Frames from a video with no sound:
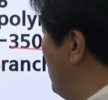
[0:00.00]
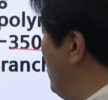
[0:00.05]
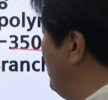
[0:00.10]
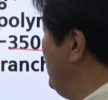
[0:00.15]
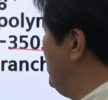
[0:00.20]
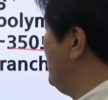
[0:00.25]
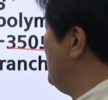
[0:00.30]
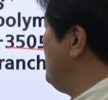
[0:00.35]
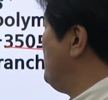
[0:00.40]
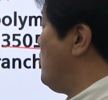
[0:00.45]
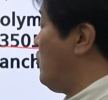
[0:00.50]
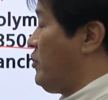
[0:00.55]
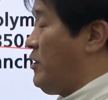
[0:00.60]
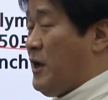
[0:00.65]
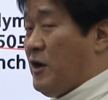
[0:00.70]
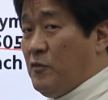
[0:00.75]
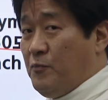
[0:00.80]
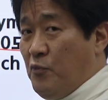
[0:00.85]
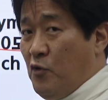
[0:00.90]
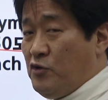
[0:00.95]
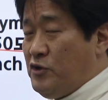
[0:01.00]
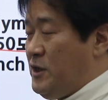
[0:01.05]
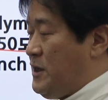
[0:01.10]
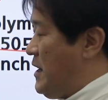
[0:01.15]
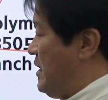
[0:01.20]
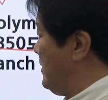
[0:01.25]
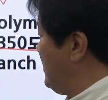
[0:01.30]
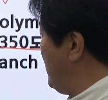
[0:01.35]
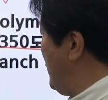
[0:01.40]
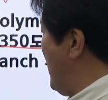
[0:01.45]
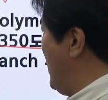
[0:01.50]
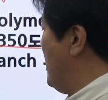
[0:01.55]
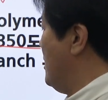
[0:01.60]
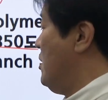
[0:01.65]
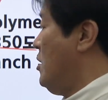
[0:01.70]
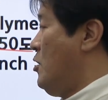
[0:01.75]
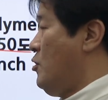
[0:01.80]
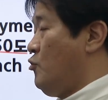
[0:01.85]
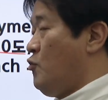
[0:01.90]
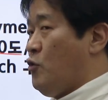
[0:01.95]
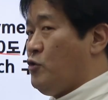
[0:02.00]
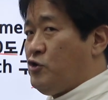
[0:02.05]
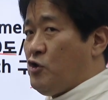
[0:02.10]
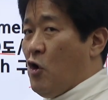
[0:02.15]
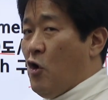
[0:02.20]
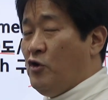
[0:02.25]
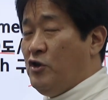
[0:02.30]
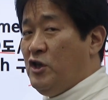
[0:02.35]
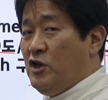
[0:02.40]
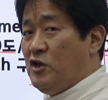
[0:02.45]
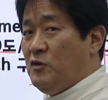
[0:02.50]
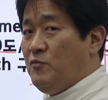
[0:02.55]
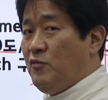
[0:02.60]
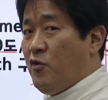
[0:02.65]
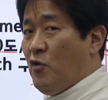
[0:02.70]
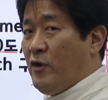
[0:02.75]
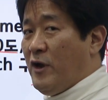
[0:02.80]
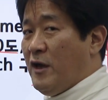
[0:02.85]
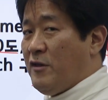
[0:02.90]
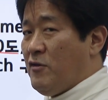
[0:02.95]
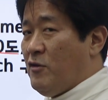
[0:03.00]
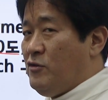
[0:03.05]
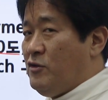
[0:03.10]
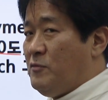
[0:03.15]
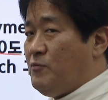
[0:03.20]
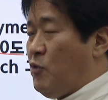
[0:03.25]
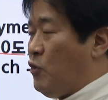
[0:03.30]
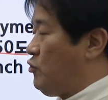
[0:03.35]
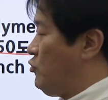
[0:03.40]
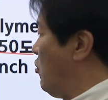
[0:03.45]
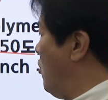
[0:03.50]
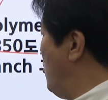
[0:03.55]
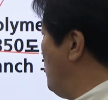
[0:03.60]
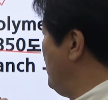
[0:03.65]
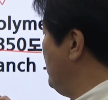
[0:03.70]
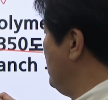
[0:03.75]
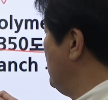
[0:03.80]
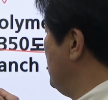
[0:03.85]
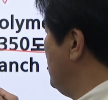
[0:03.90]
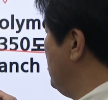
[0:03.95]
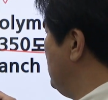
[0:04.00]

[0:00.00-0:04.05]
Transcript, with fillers: 전이 금속이라고 표시할 때요 전이 금속에서는 보통